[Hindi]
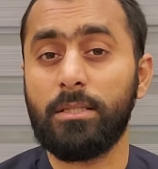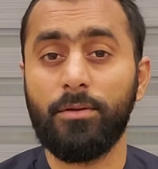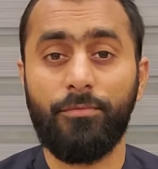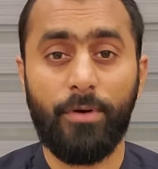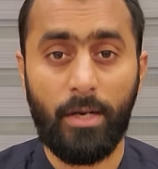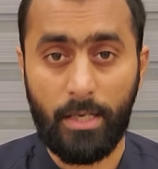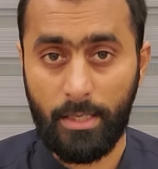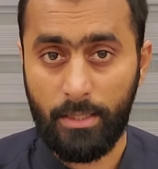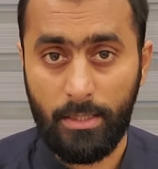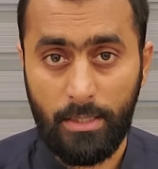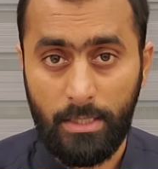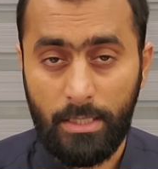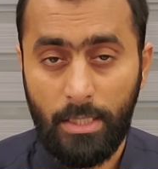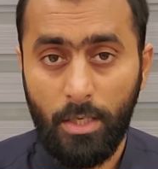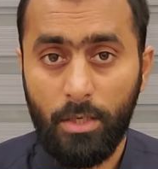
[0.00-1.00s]
इतफाक़ है
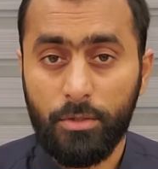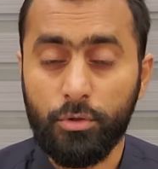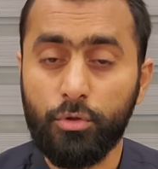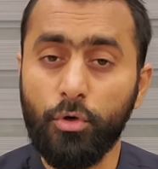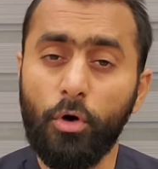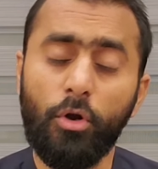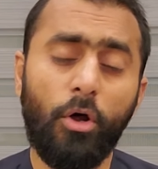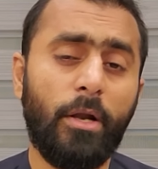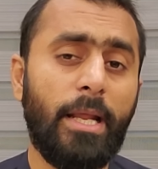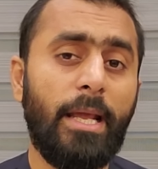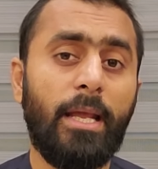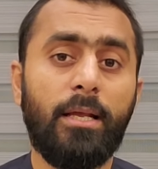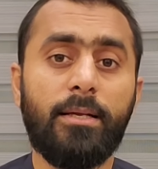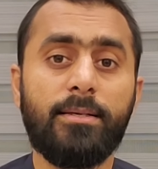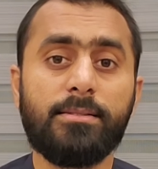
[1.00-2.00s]
दोनों ने
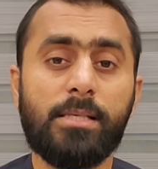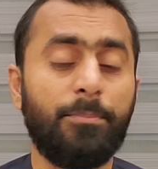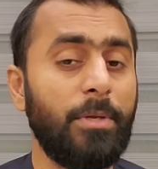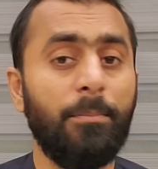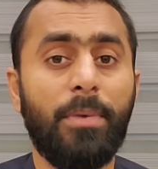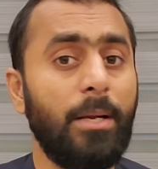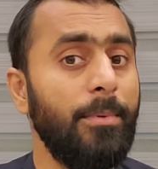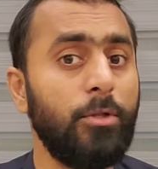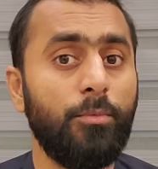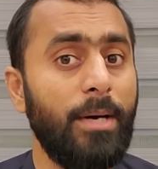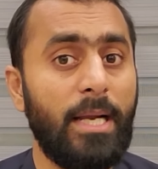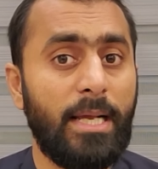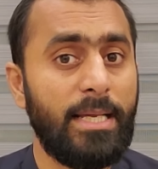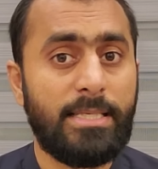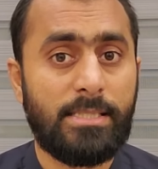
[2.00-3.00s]
सितंबर में
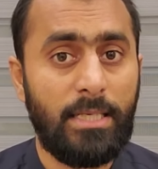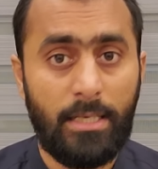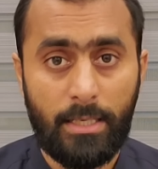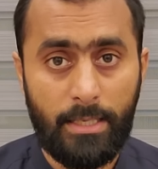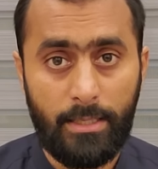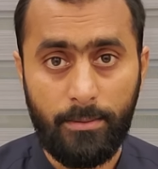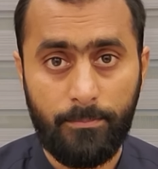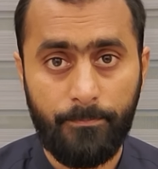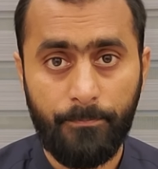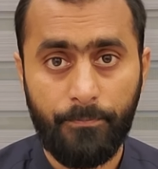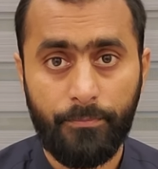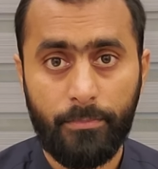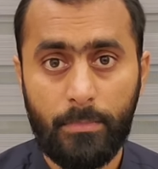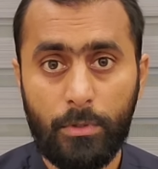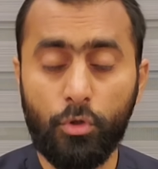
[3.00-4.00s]
दोबारा केस नहीं लगाया
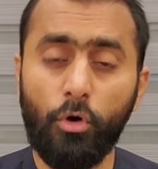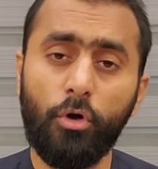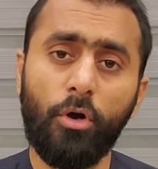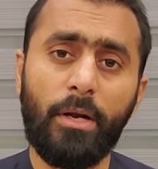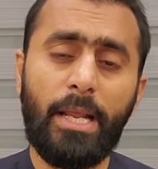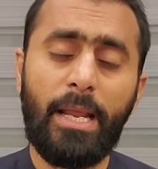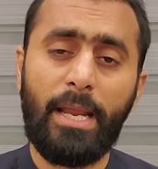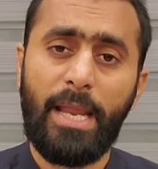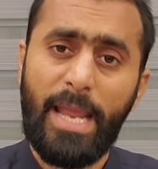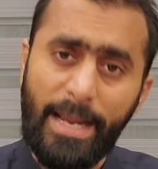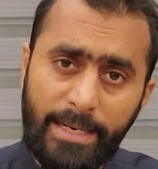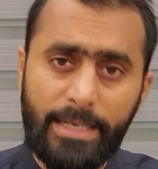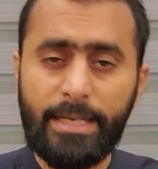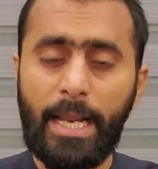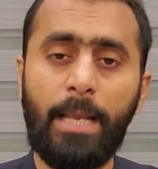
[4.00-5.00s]
दोनों ने
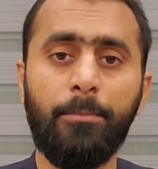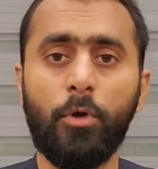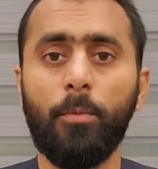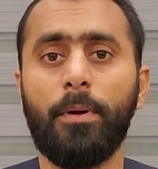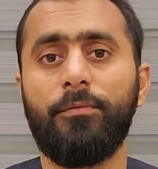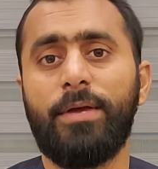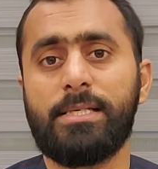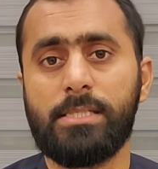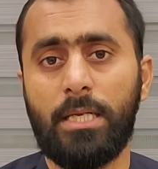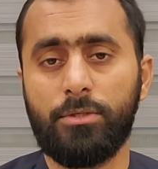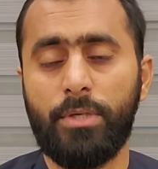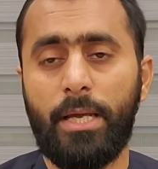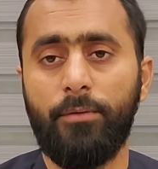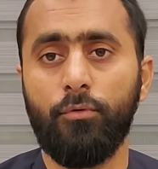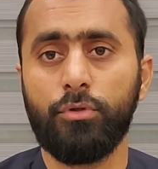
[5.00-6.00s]
एक ही टाइम के ऊपर फैसला
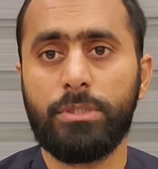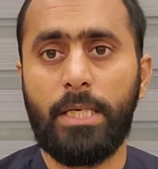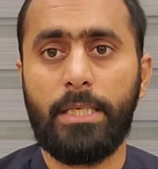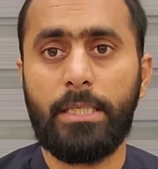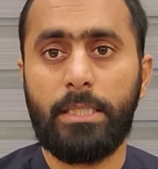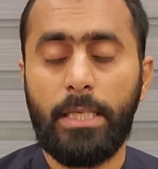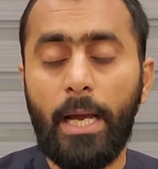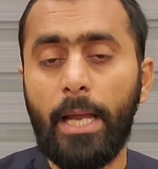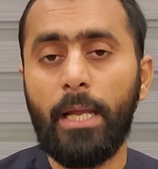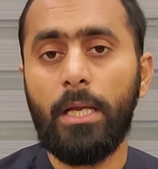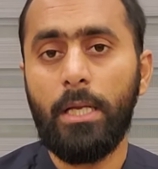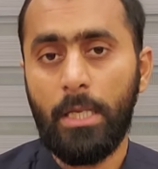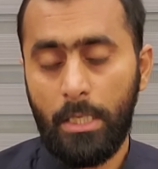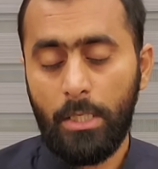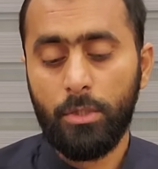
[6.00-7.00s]
जो है वो जारी किया है
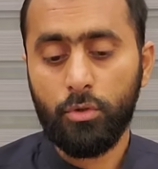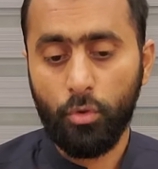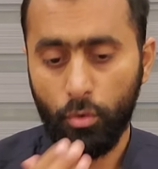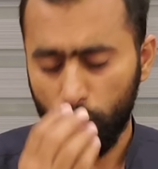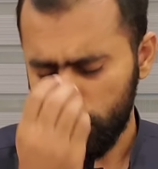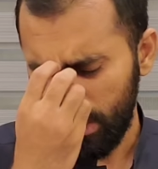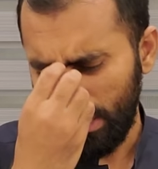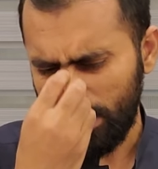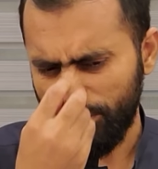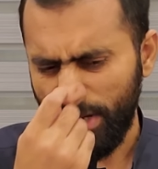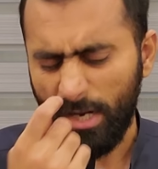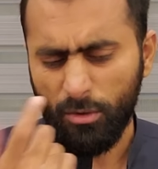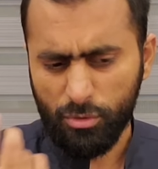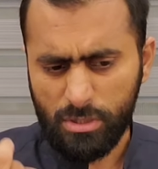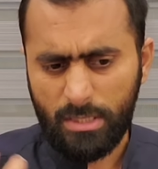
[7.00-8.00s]
तो हुसन
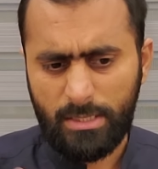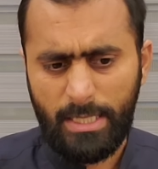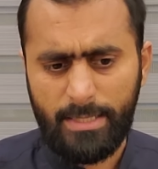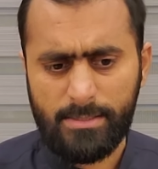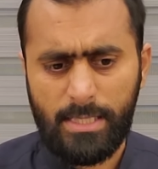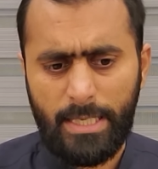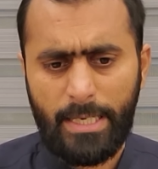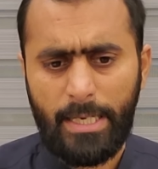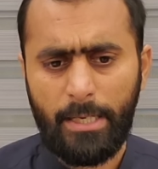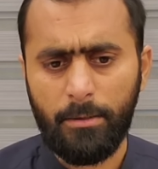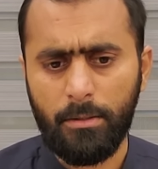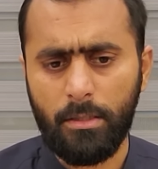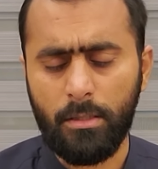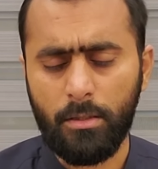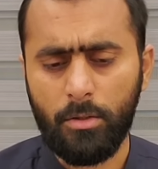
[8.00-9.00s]
इतफाक़ हो सकता है ज़ाहिर है
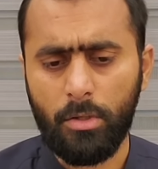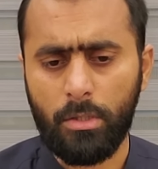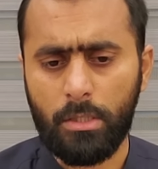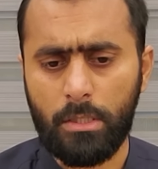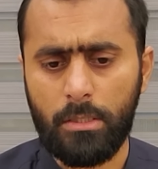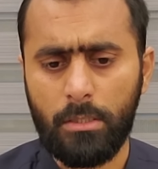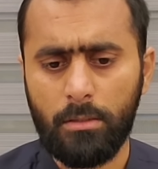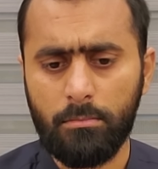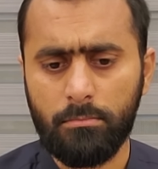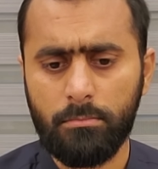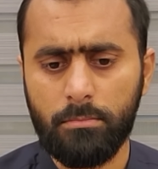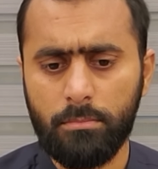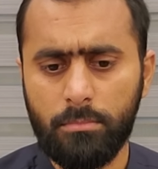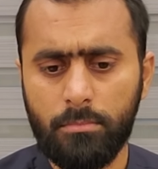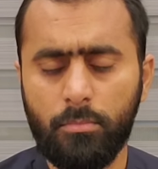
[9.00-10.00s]
और
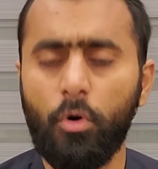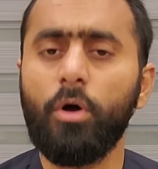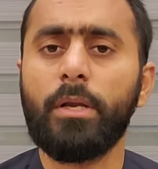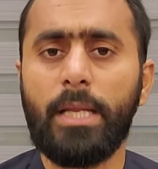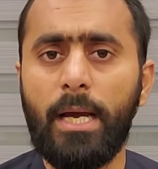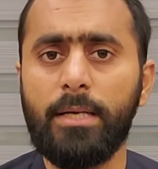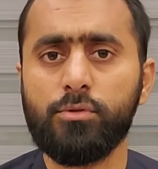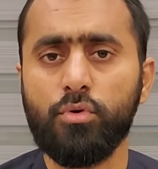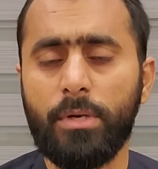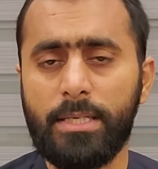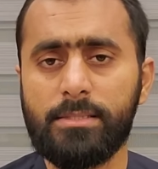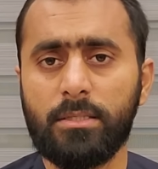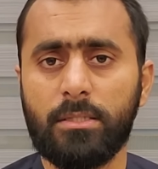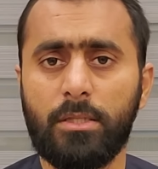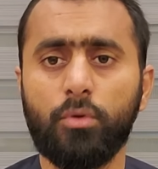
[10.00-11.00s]
और क्या इसको कह
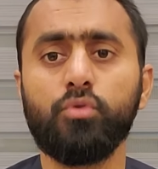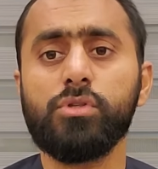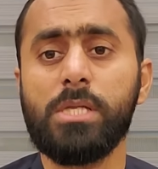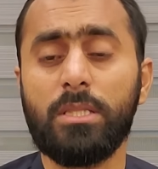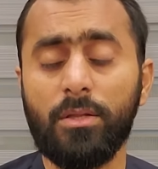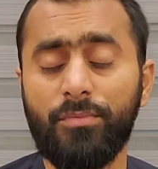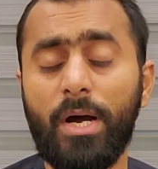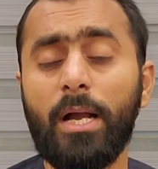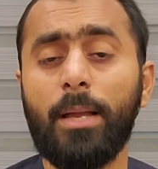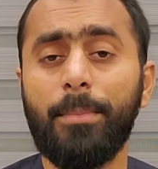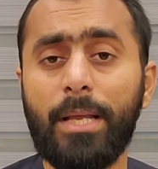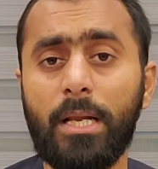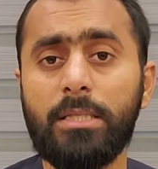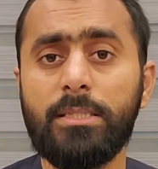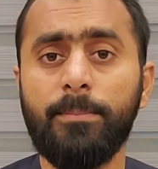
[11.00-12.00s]
सकते हैं तो हुसन इतफाक़ है
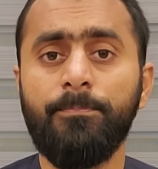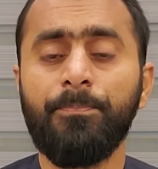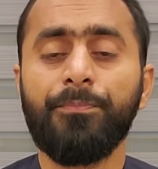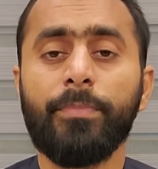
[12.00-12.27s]
बहरहाल जी